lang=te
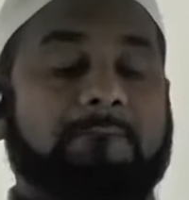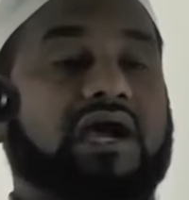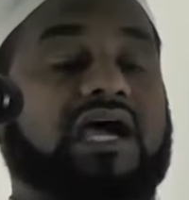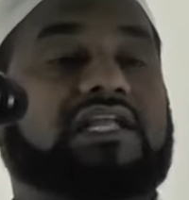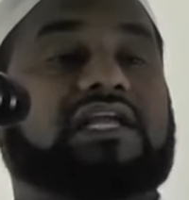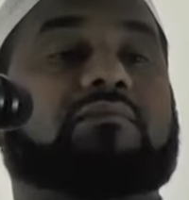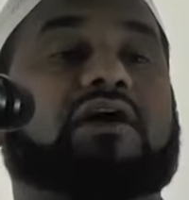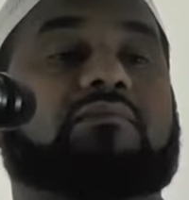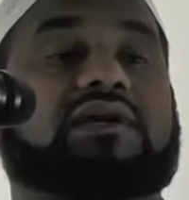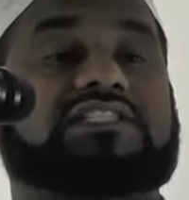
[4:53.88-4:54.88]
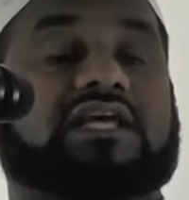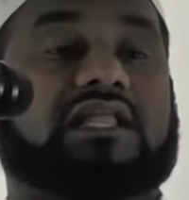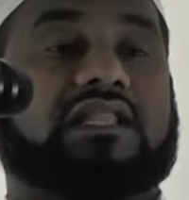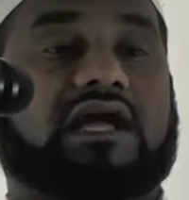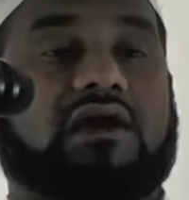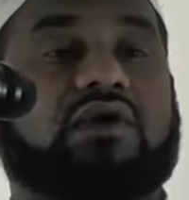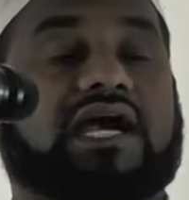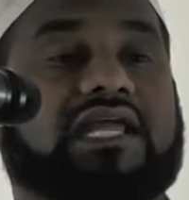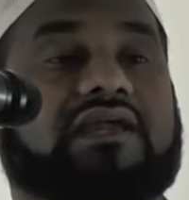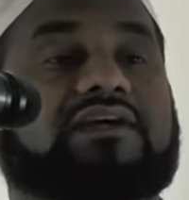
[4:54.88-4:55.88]
మహనీయ మహమ్మద్ సల్లల్లాహు
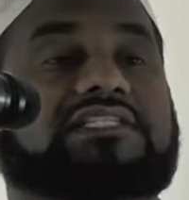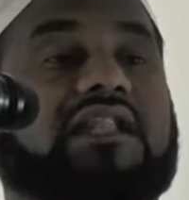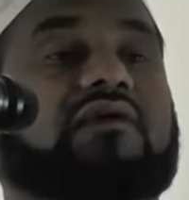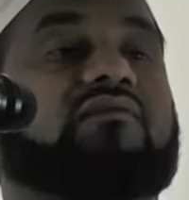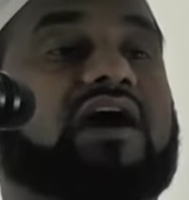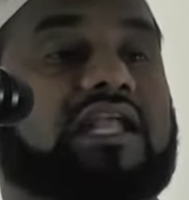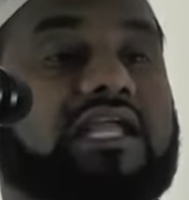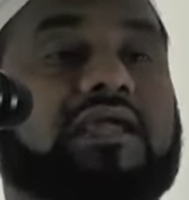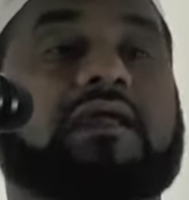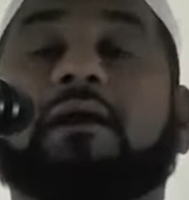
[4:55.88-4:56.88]
అలీ వసల్లం వారికి